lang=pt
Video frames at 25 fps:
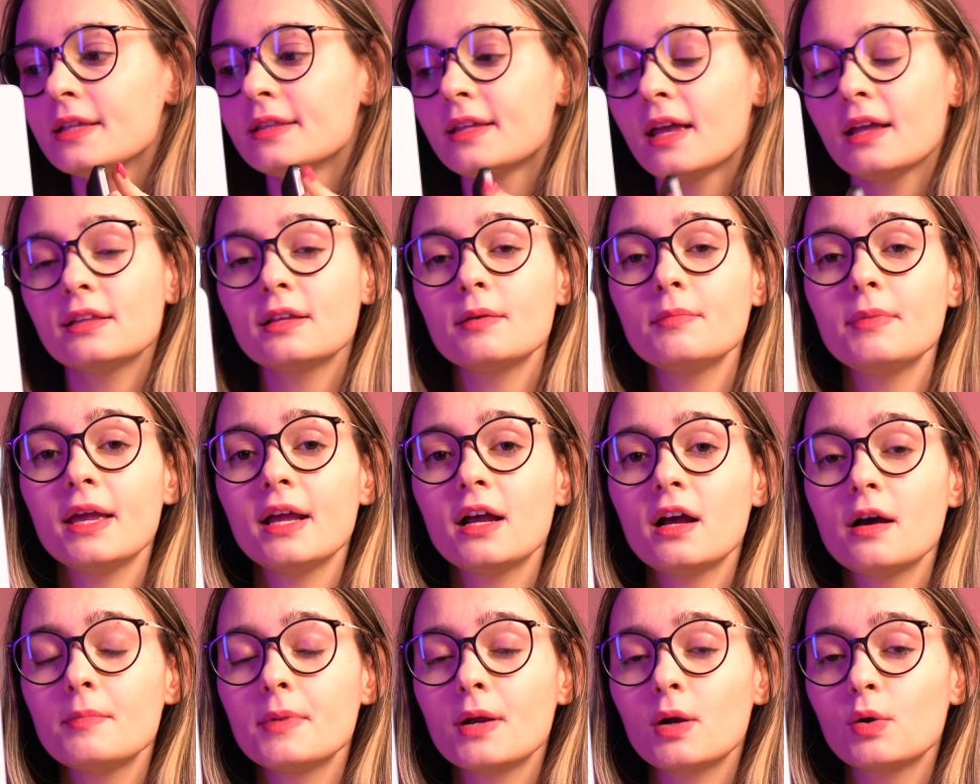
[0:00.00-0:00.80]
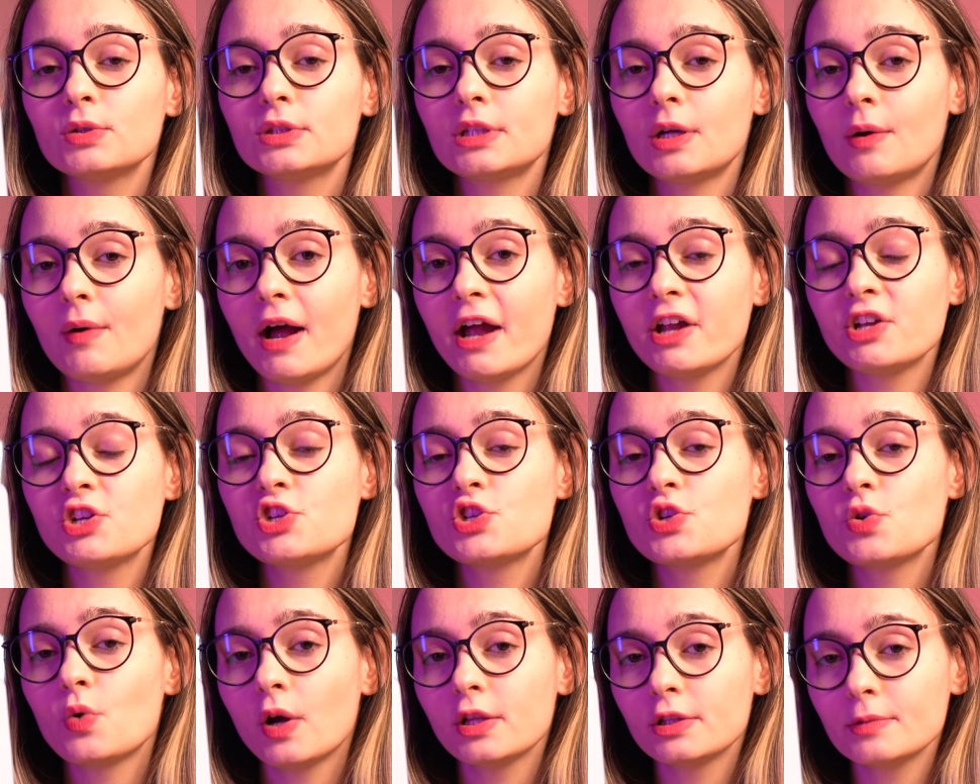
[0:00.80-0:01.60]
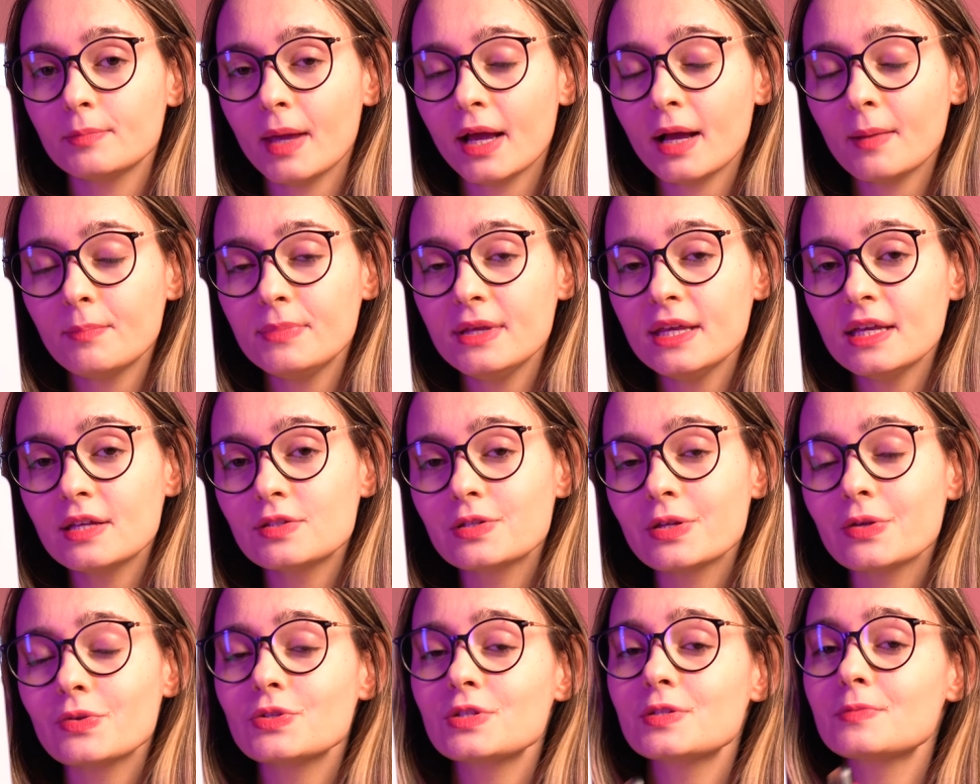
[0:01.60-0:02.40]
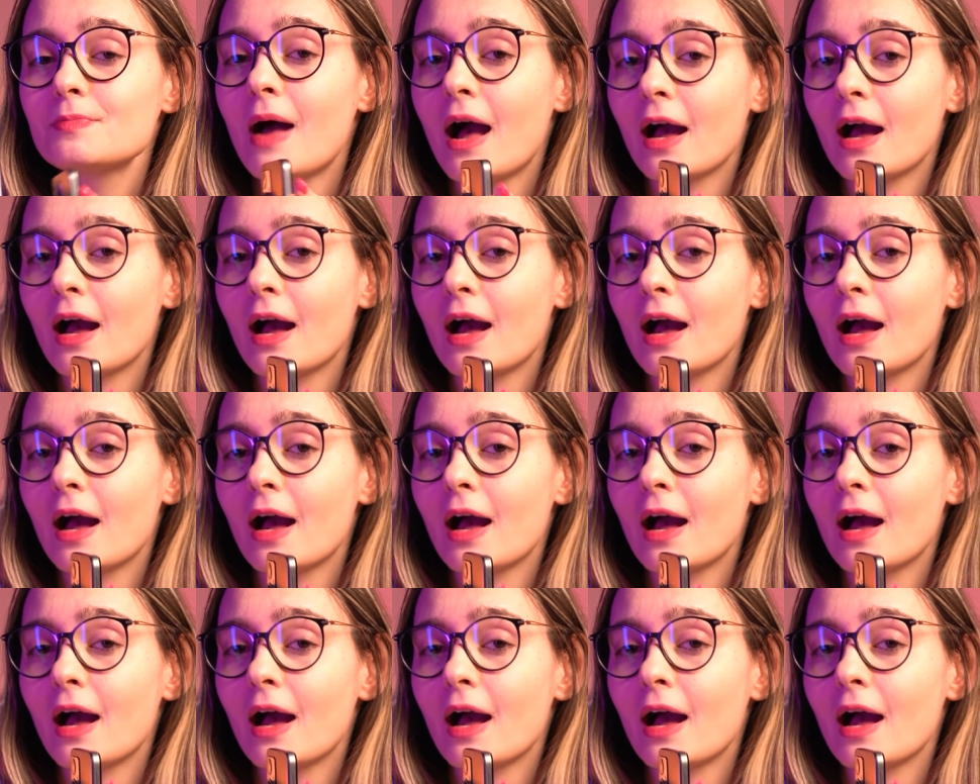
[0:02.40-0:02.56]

tem também câmera ultra-wide de 8 megapixels,